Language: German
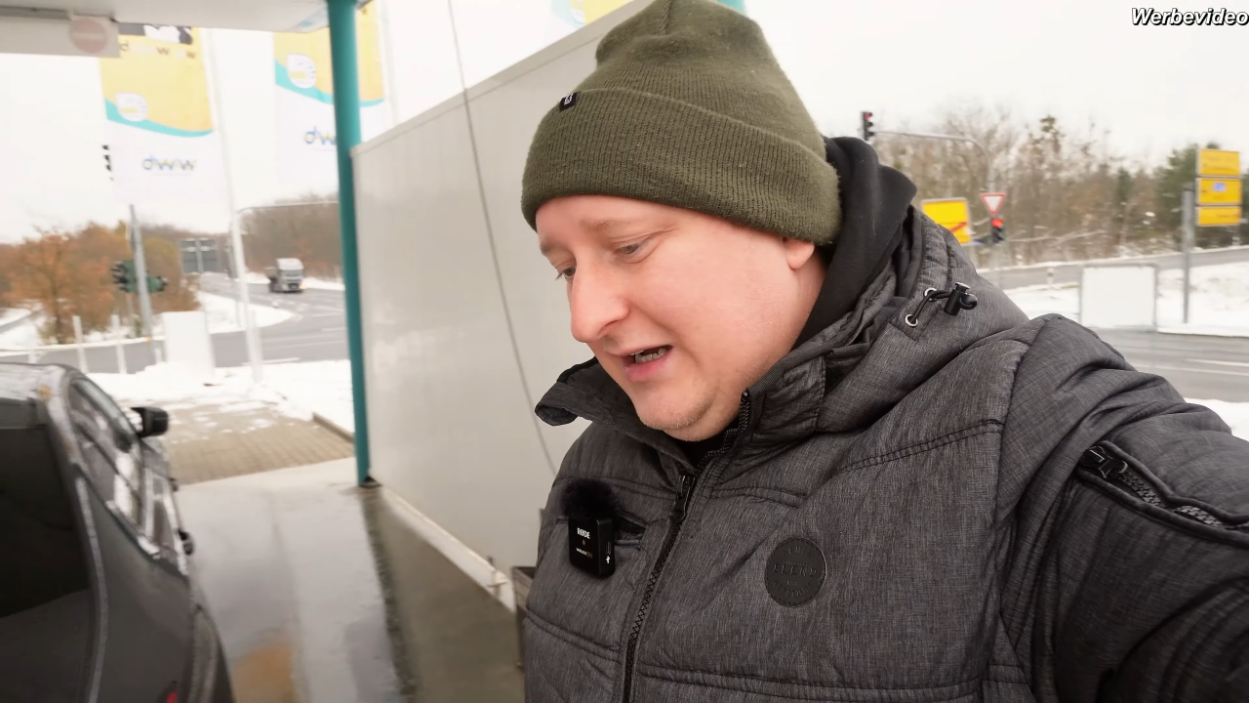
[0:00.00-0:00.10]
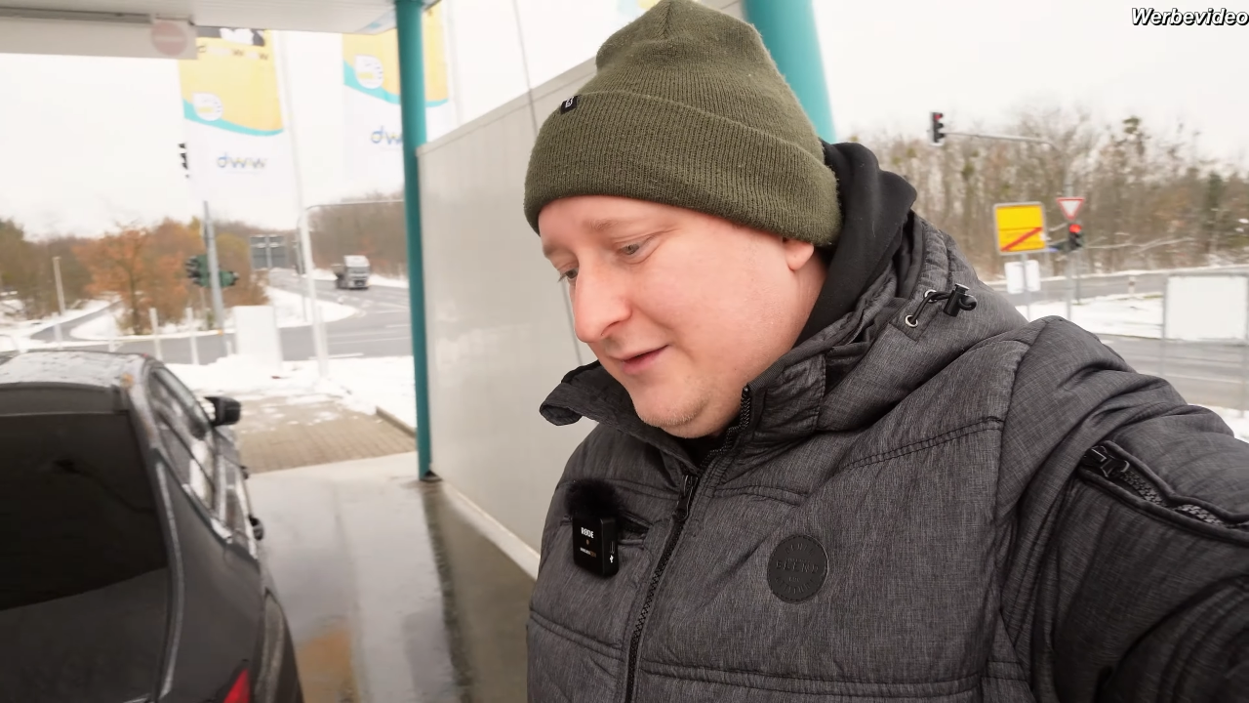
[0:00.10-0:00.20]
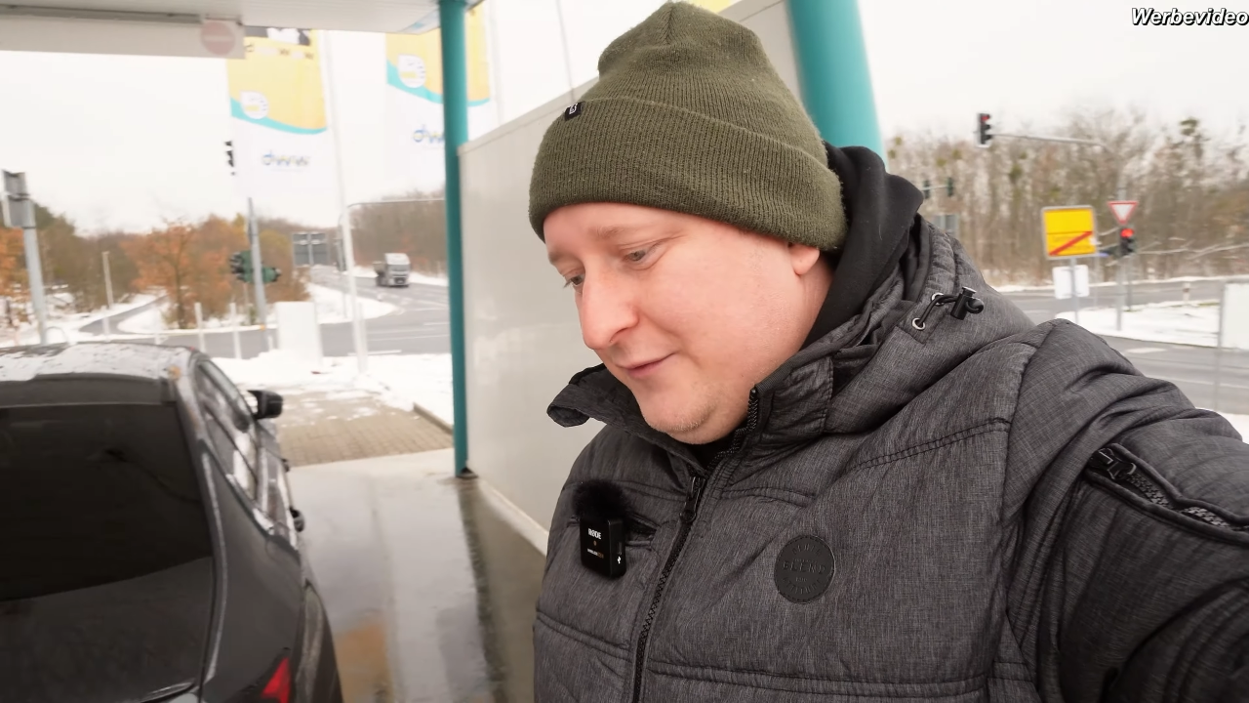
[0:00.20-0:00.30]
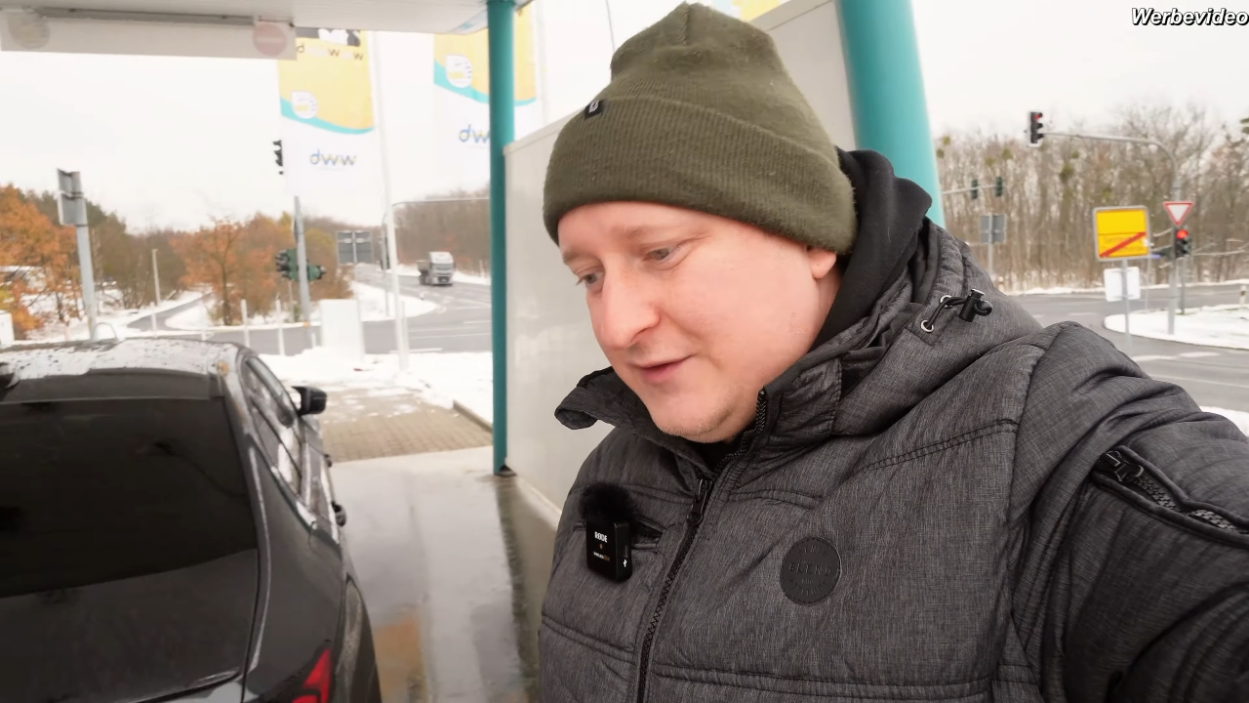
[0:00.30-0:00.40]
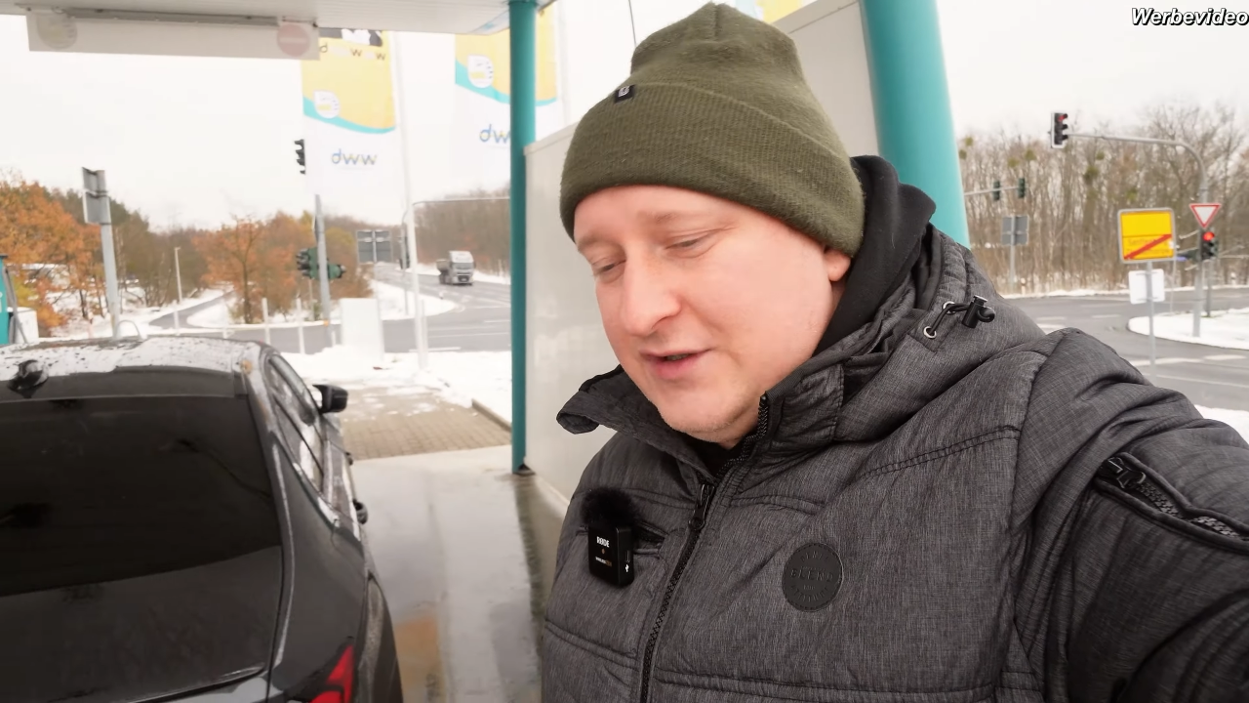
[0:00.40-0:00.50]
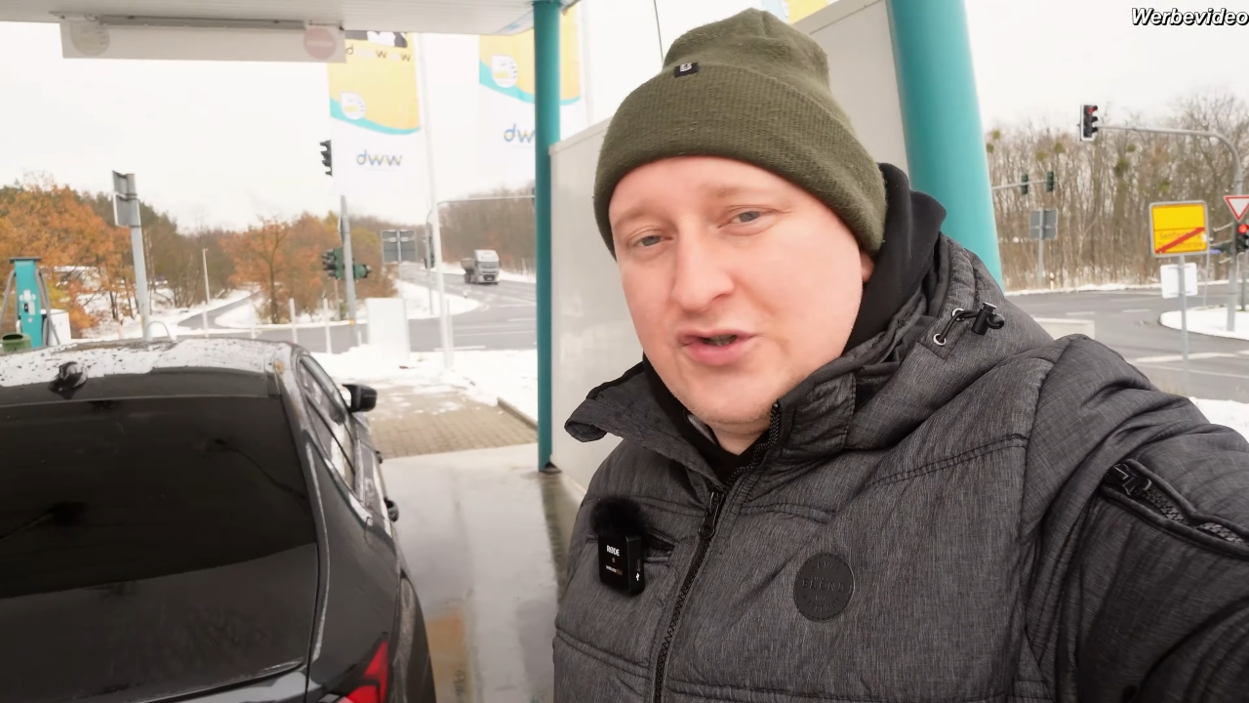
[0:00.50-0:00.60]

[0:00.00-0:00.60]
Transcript: 48